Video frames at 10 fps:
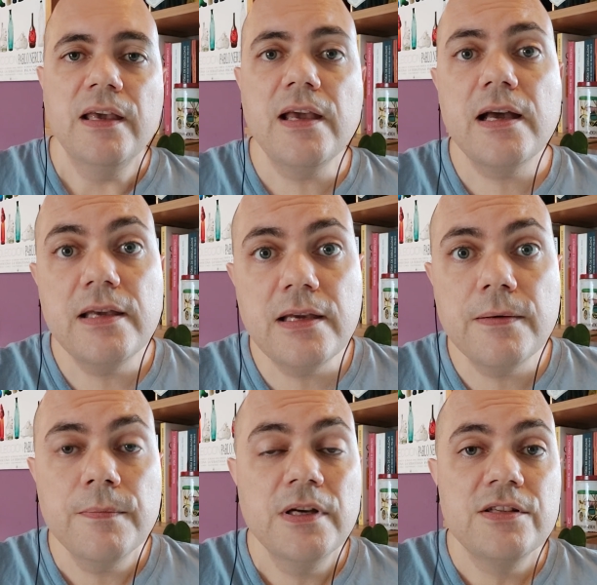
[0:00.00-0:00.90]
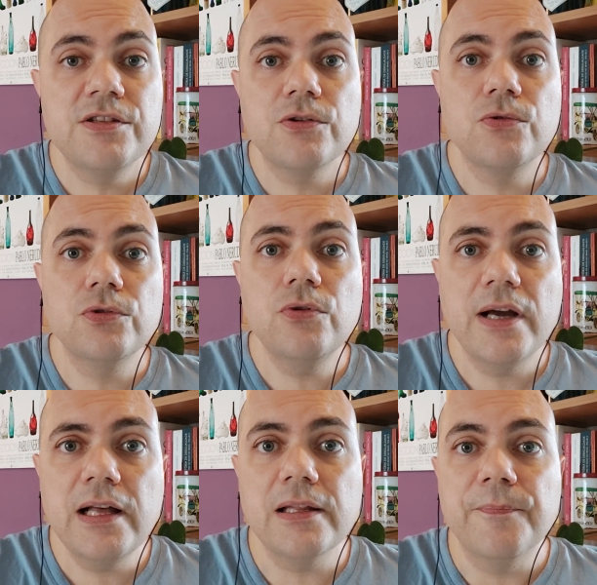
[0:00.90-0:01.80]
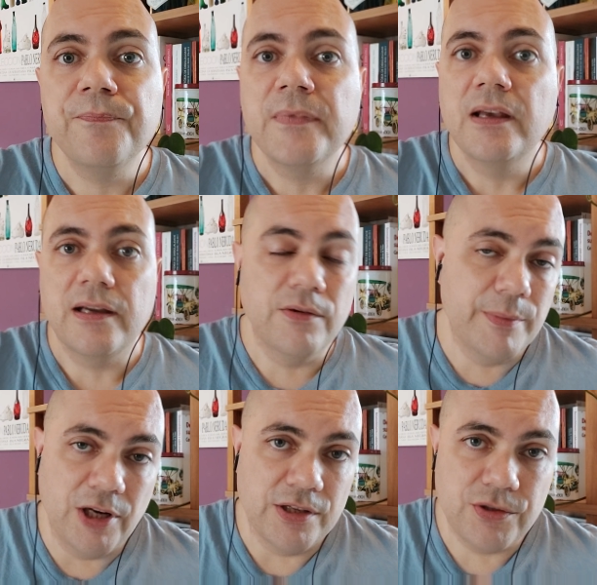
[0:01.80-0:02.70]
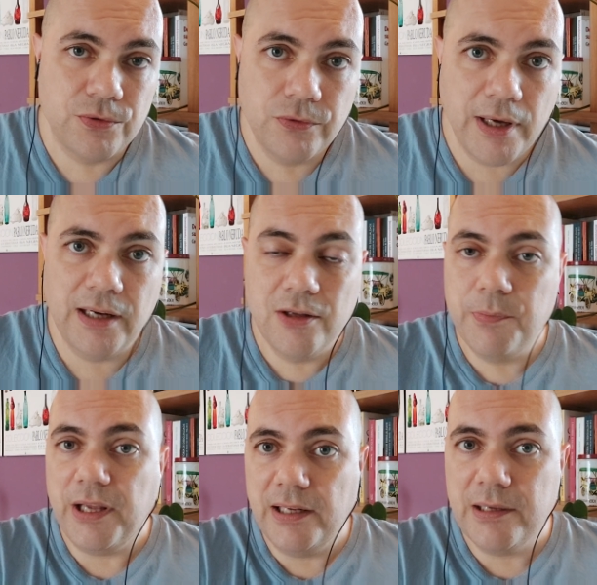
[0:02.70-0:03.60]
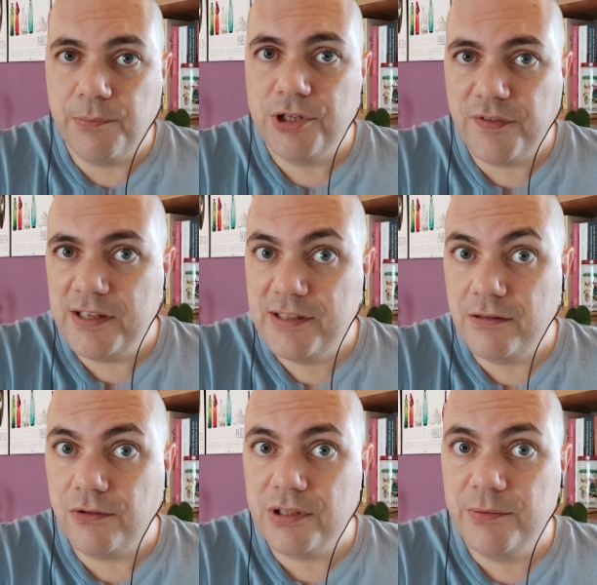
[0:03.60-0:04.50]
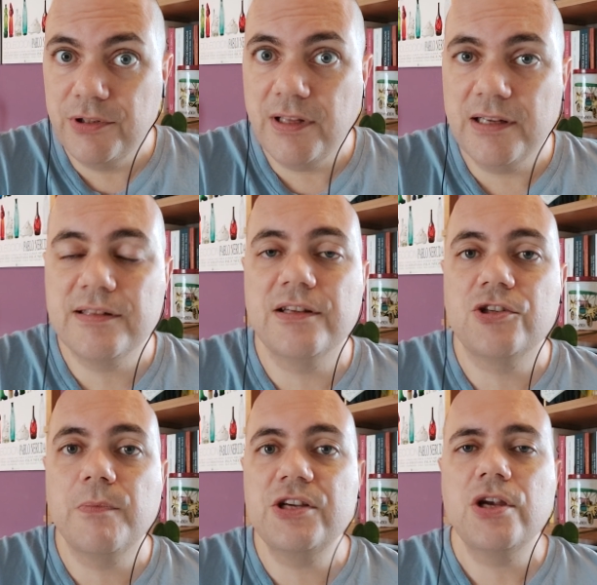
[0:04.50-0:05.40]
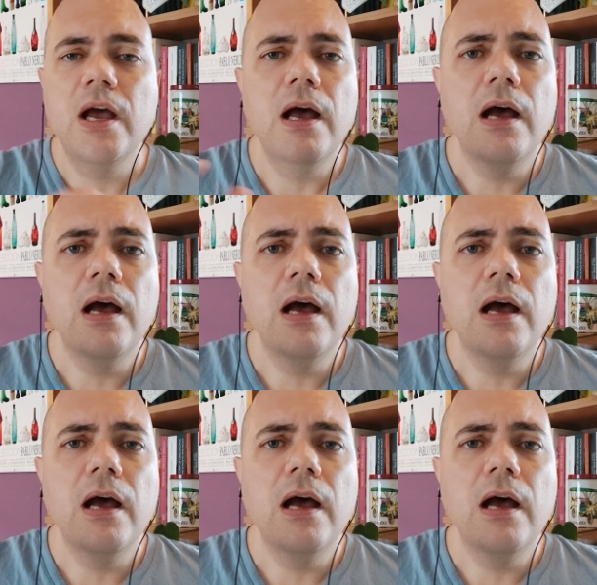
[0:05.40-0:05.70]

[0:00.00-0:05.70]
E aí, segundo ela, é, melhor, segundo ela não, porque ela depois vai dizer uma coisa muito interessante, mas